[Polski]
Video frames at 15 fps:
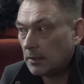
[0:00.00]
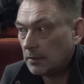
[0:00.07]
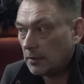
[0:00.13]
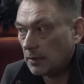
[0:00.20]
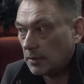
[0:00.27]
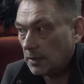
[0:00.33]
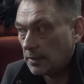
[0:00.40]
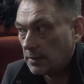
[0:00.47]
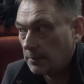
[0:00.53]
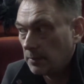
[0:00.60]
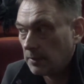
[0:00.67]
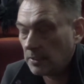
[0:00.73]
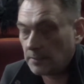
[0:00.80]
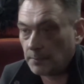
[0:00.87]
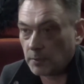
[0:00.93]
y, to jest
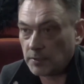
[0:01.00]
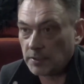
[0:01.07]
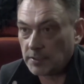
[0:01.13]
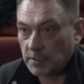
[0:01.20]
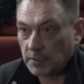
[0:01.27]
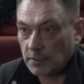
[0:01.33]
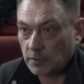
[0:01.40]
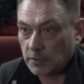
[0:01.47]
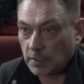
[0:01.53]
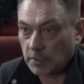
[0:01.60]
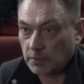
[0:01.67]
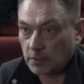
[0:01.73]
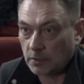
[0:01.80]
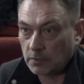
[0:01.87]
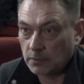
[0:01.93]
dyspozycyjność
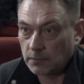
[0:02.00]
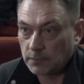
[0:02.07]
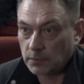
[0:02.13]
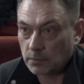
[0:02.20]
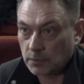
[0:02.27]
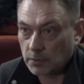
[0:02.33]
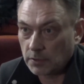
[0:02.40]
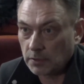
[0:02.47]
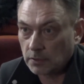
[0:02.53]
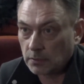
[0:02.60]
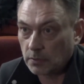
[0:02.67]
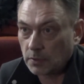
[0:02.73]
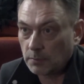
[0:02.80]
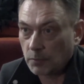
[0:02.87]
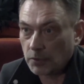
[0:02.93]
aktorów, którzy,
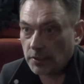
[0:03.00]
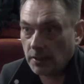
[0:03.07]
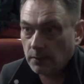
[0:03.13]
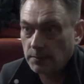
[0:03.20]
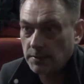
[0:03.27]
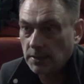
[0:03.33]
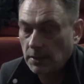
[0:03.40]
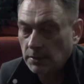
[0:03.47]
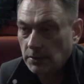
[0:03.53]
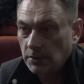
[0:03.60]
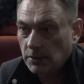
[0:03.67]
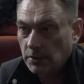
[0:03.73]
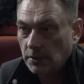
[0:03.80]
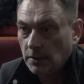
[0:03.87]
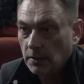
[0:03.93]
których można
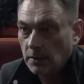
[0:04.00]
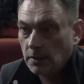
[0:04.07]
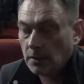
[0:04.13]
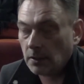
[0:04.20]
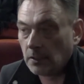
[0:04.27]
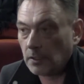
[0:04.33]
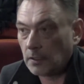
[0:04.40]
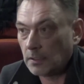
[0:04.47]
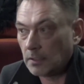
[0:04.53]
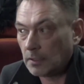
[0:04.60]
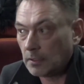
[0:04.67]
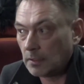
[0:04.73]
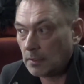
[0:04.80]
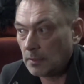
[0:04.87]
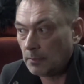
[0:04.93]
obsadzić,
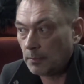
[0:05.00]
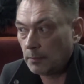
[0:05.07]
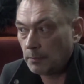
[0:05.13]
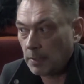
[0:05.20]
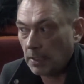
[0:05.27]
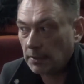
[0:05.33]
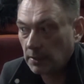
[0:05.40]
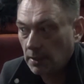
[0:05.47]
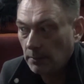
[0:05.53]
E, plany